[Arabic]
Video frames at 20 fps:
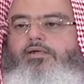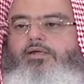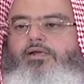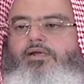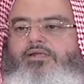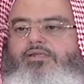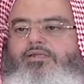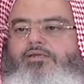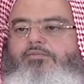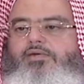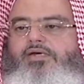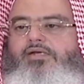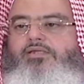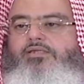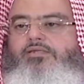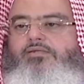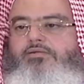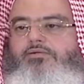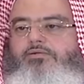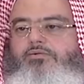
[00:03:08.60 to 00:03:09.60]
الذي
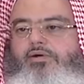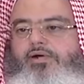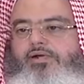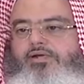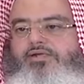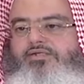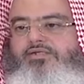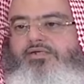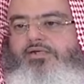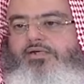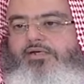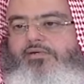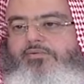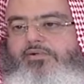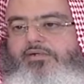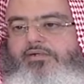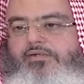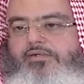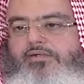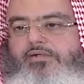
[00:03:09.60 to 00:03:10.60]
مات وعليه
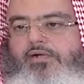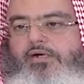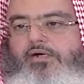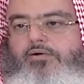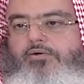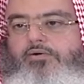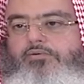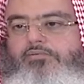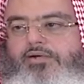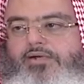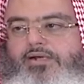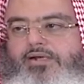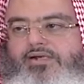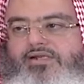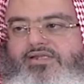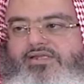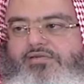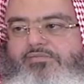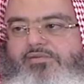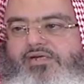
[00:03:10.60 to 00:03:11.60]
جنابه او المراه
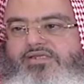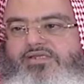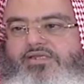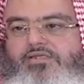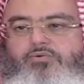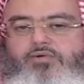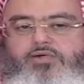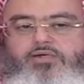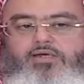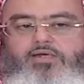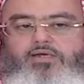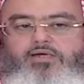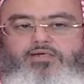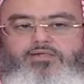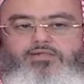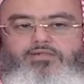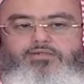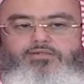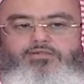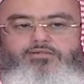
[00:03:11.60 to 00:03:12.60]
التي ماتت وهي
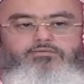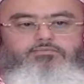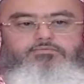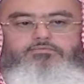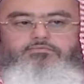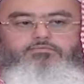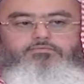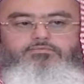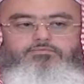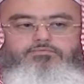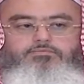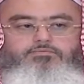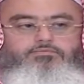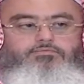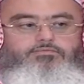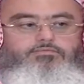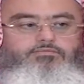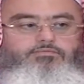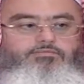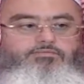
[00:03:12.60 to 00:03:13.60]
حائض
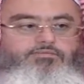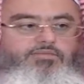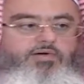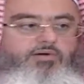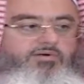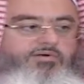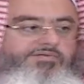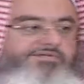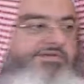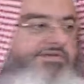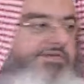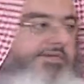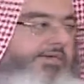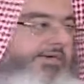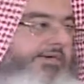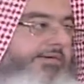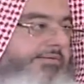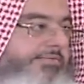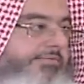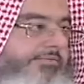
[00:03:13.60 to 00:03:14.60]
او
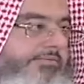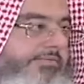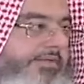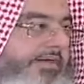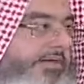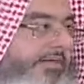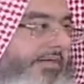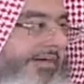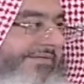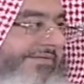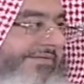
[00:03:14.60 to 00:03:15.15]
نفساء ايش